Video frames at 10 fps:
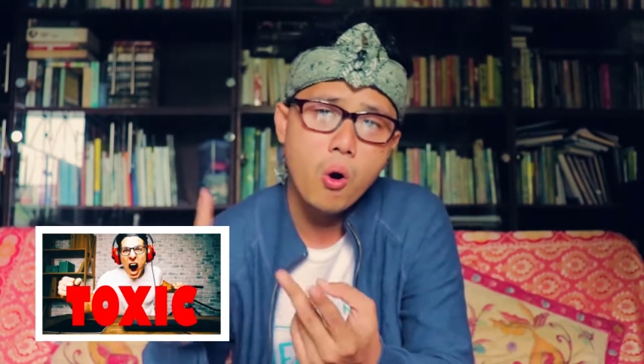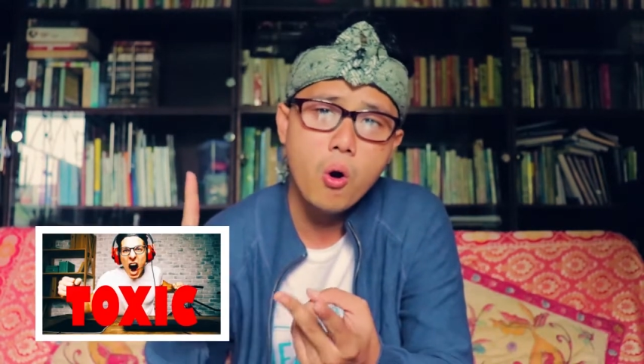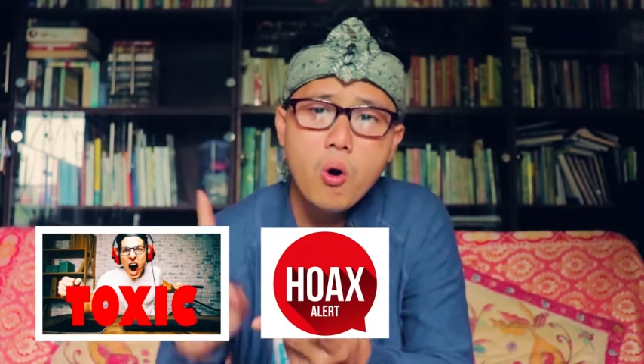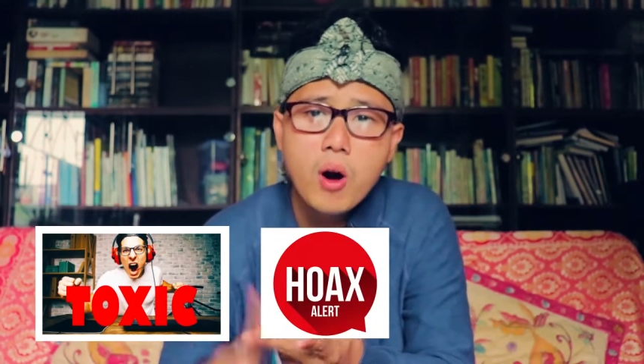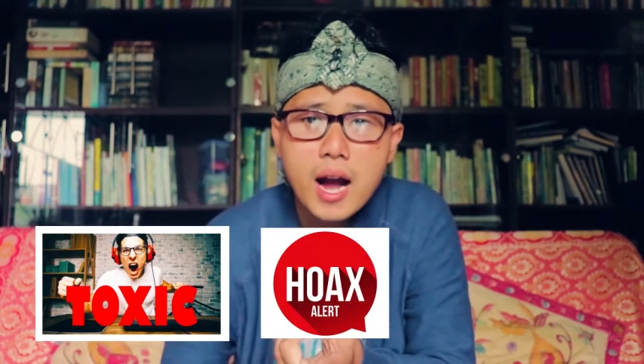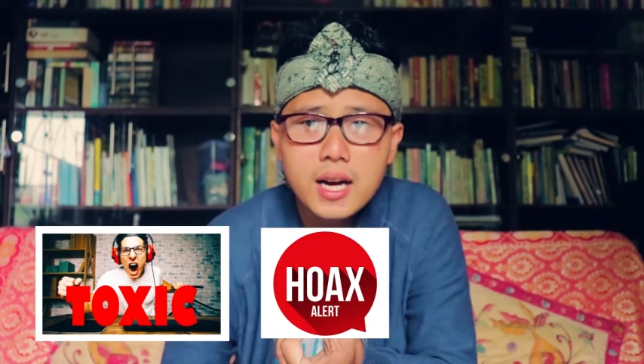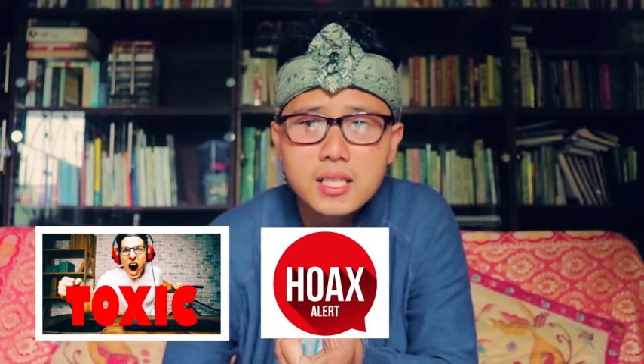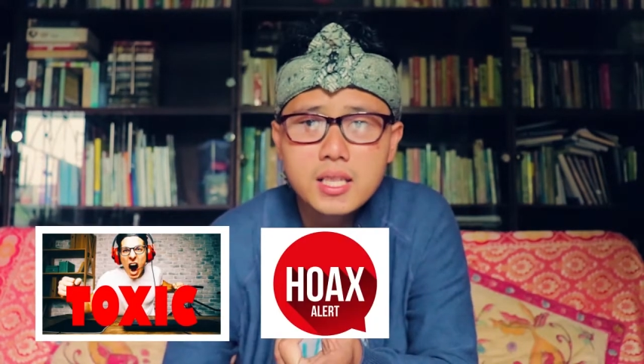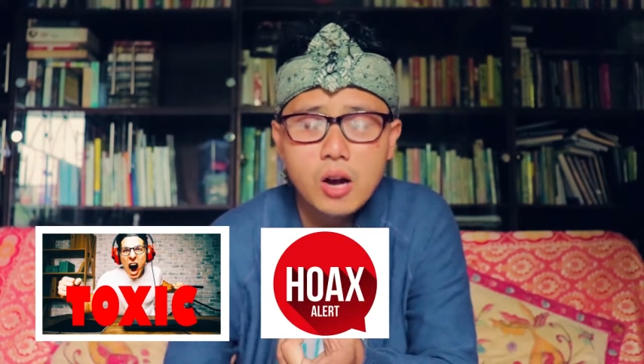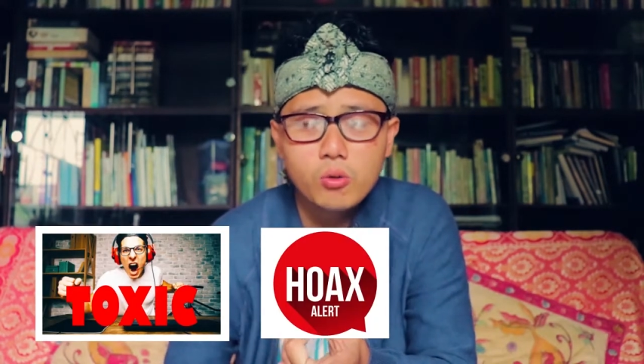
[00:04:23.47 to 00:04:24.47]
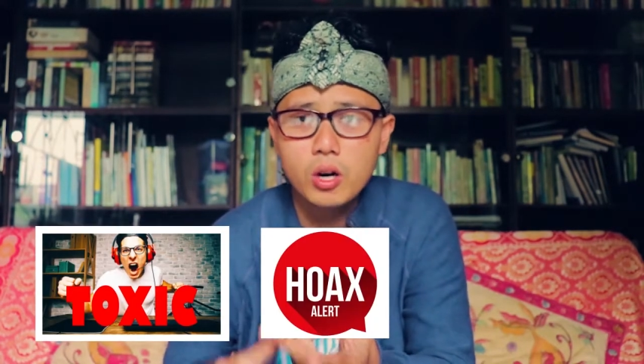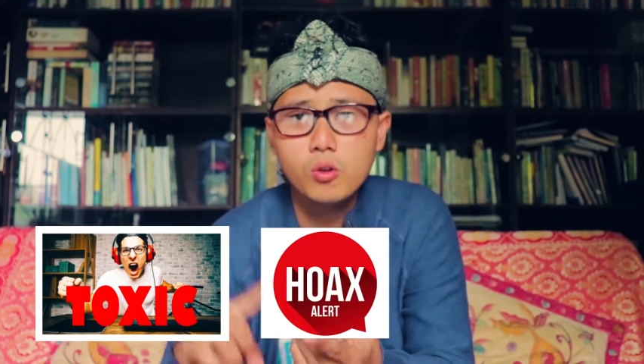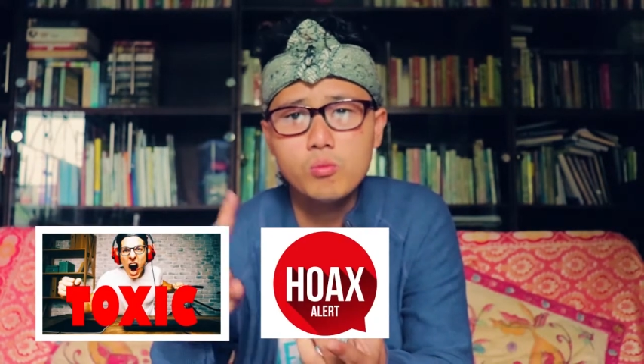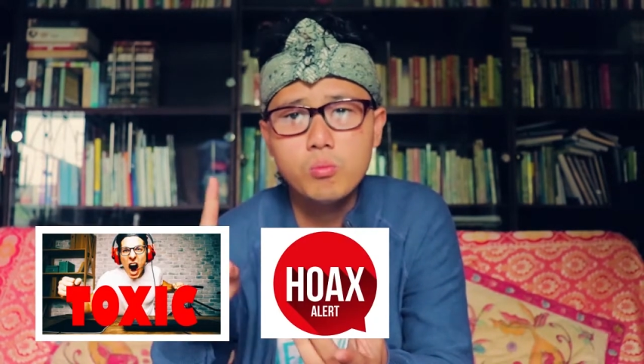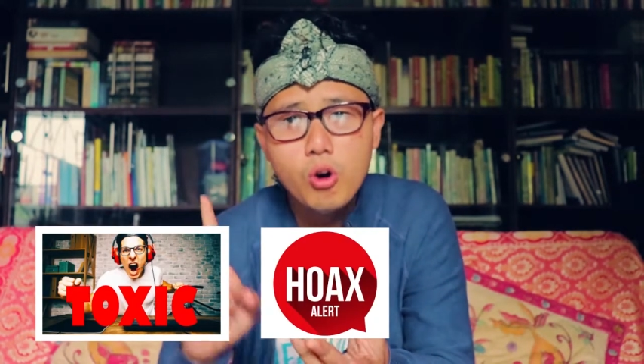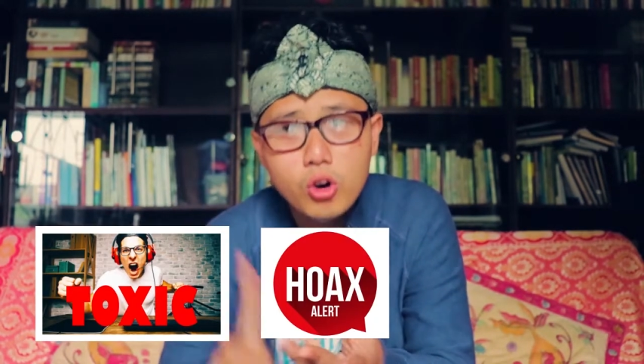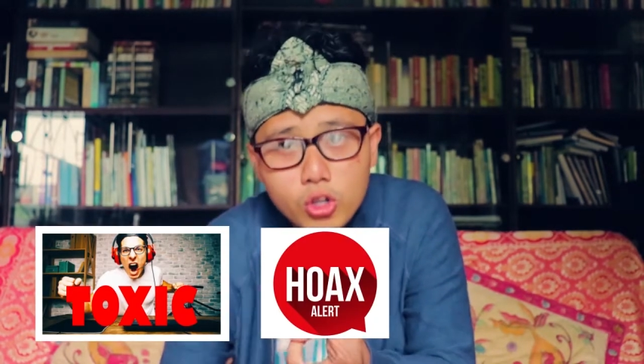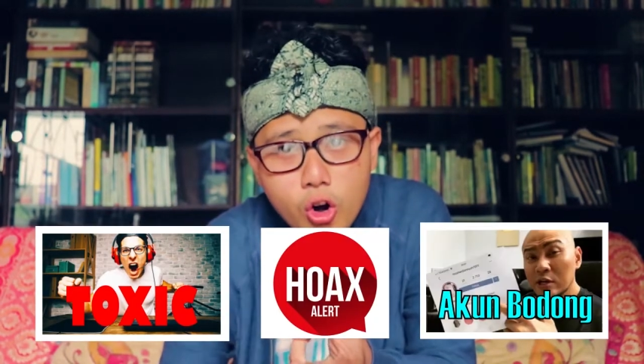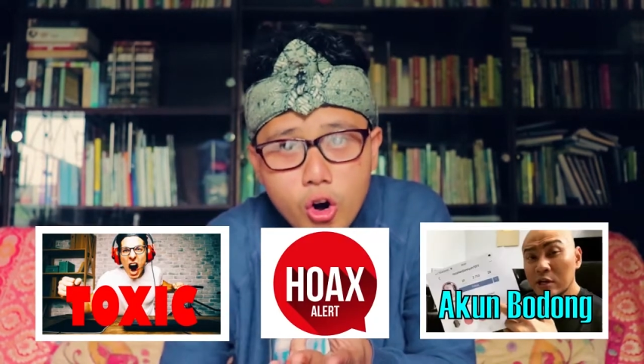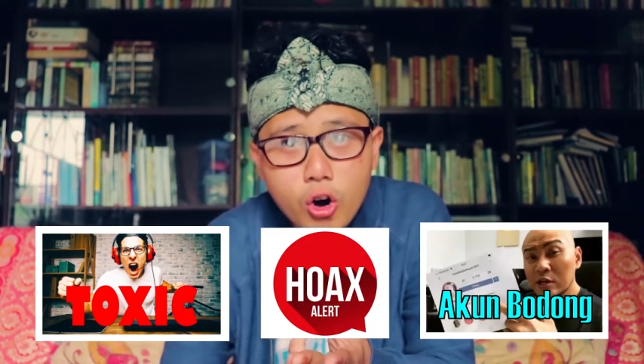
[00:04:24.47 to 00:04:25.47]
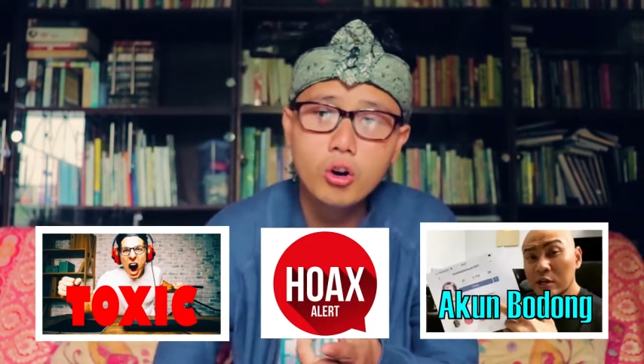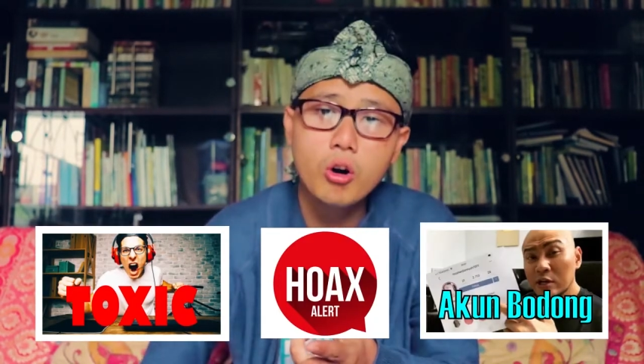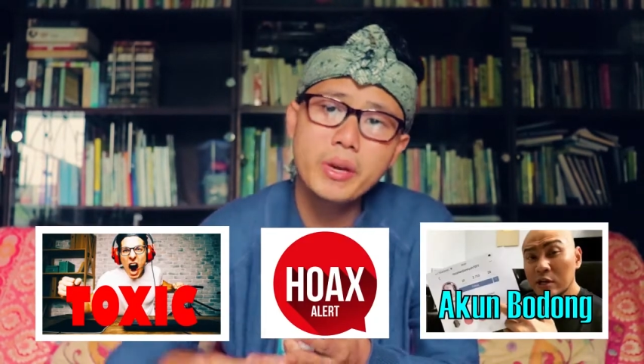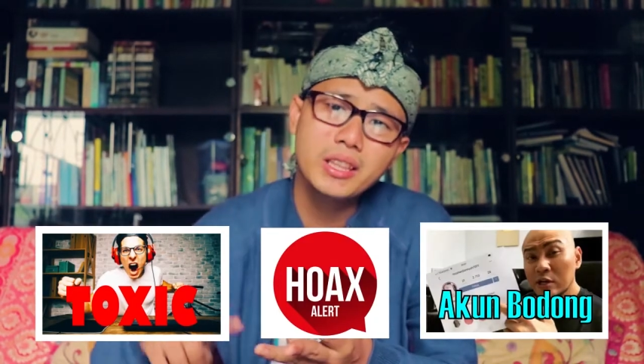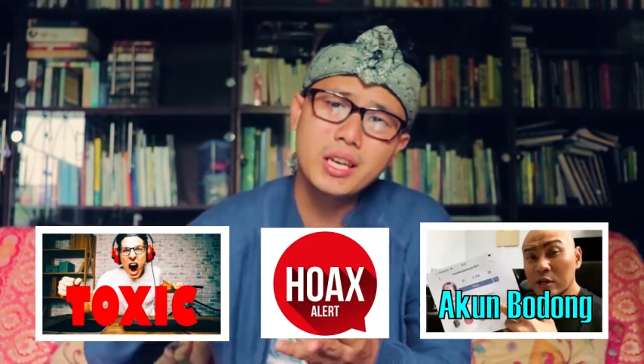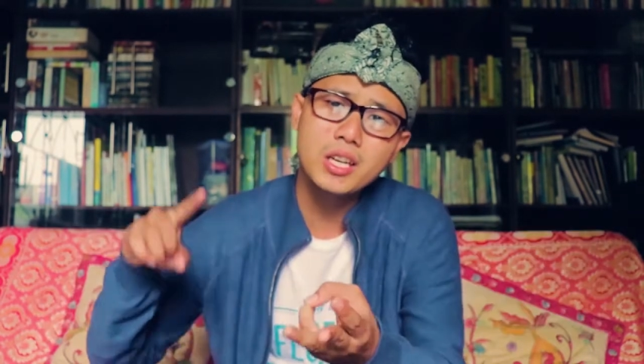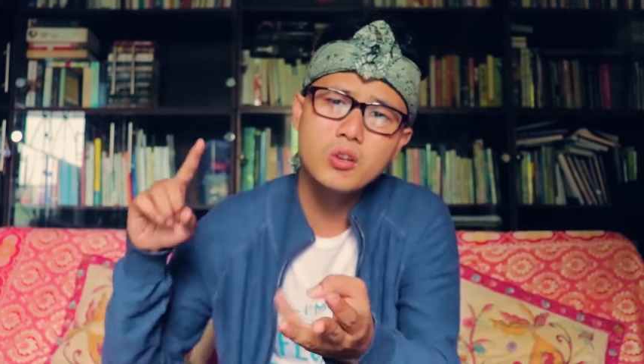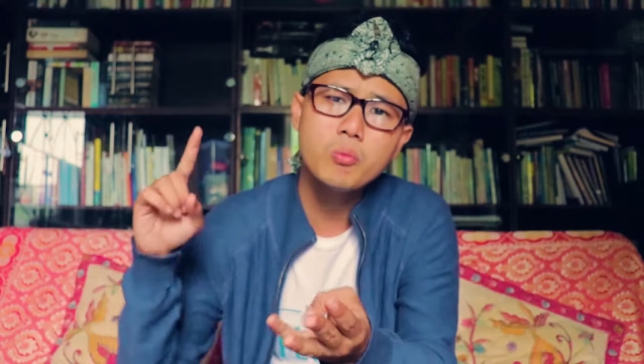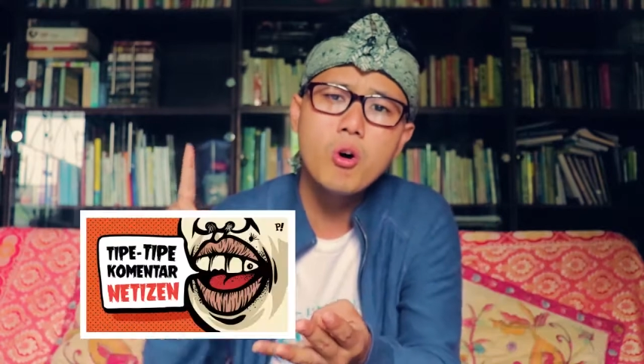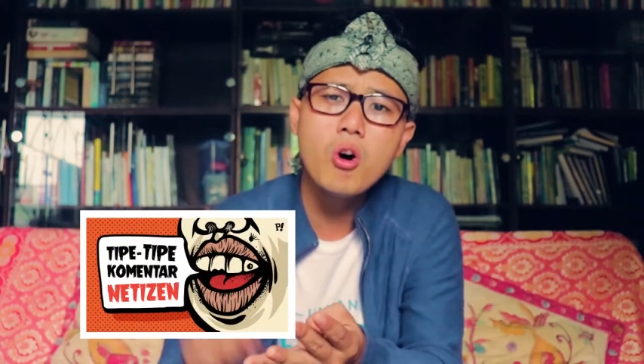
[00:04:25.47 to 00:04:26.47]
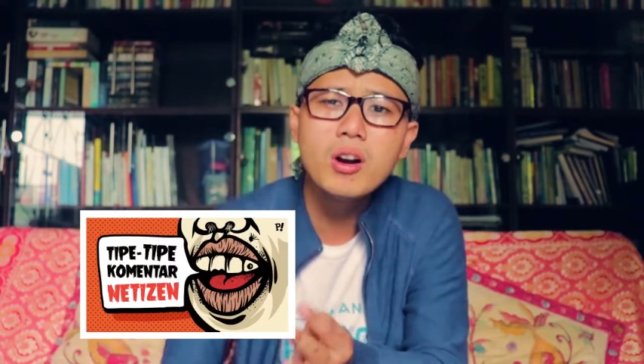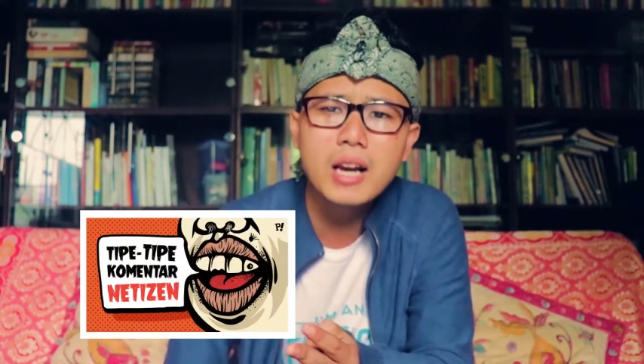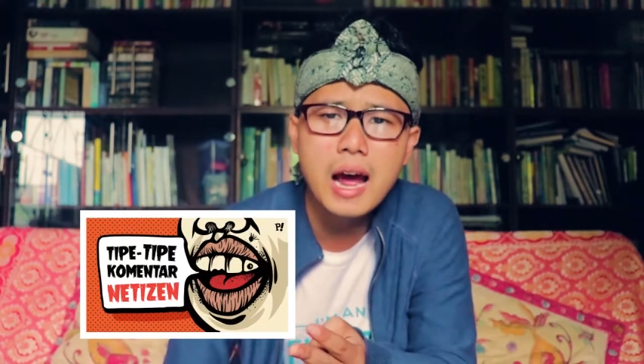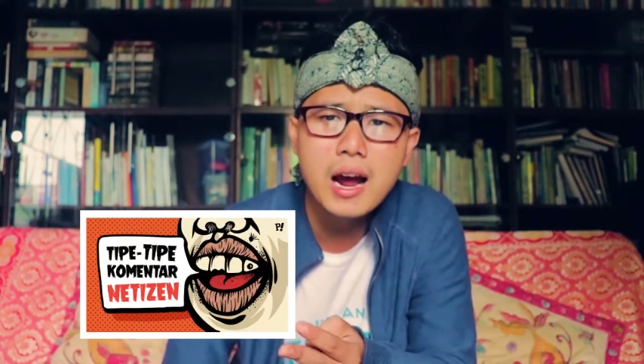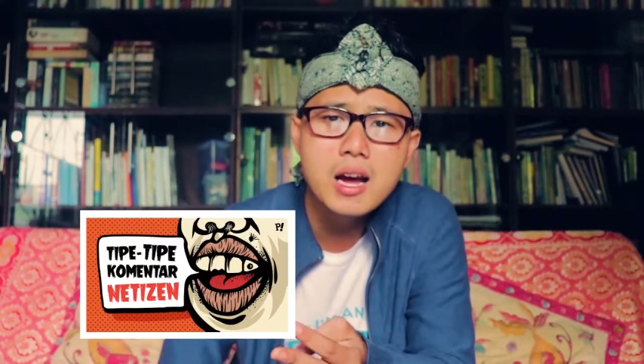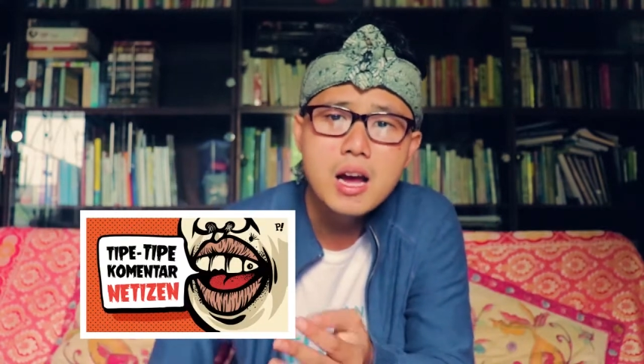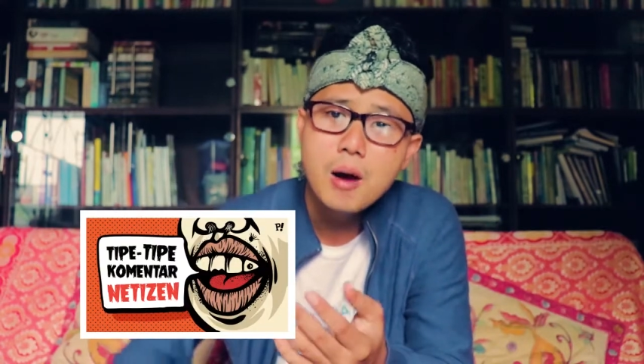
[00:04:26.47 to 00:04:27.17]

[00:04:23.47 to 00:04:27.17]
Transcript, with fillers: hoax, akun-akun bodong, ngomentarin hidup orang,